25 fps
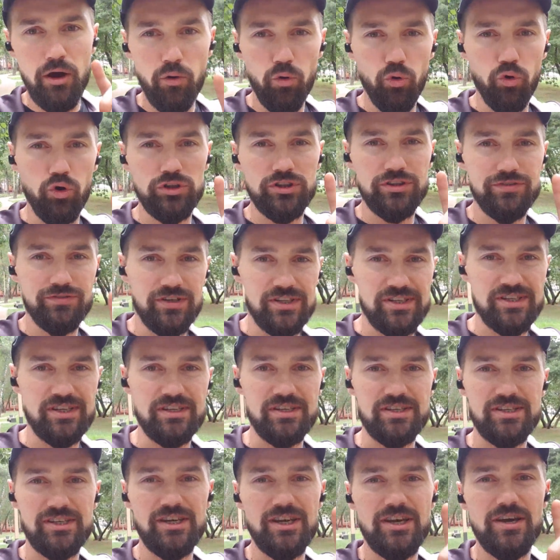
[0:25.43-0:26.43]
от
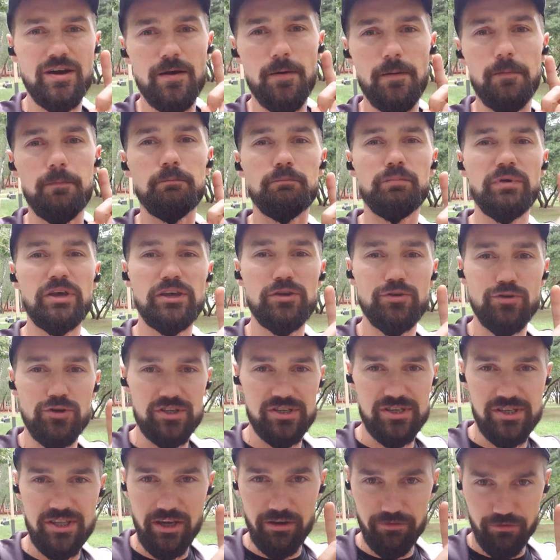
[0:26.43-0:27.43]
20
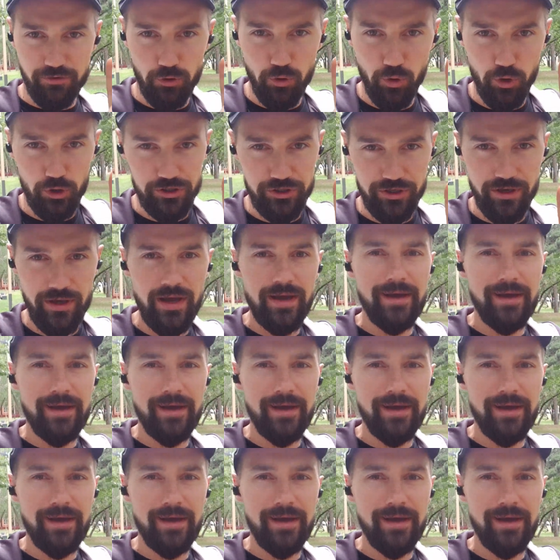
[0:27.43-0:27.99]
BUSD вход.